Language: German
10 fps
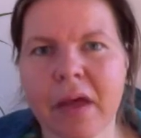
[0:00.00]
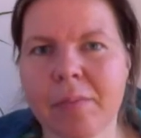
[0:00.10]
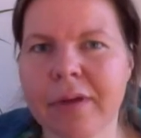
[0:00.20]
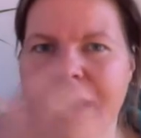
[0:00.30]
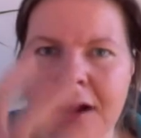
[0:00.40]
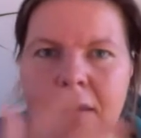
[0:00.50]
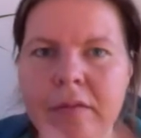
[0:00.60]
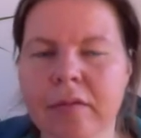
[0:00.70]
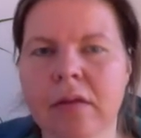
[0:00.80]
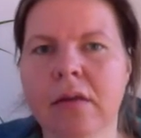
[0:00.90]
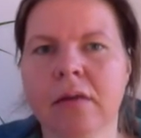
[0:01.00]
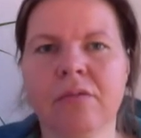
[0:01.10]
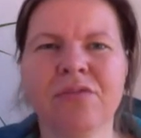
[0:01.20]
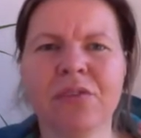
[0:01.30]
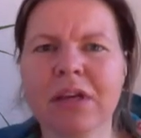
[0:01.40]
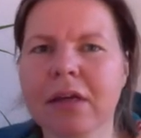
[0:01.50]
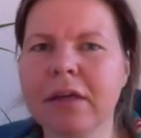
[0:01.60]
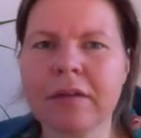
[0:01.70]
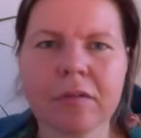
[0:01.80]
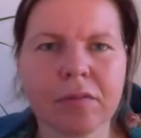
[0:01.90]
das schon erreicht
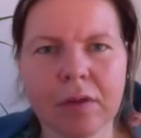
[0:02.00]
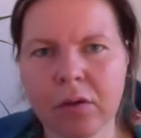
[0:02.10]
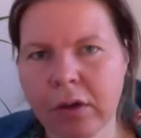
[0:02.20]
haben.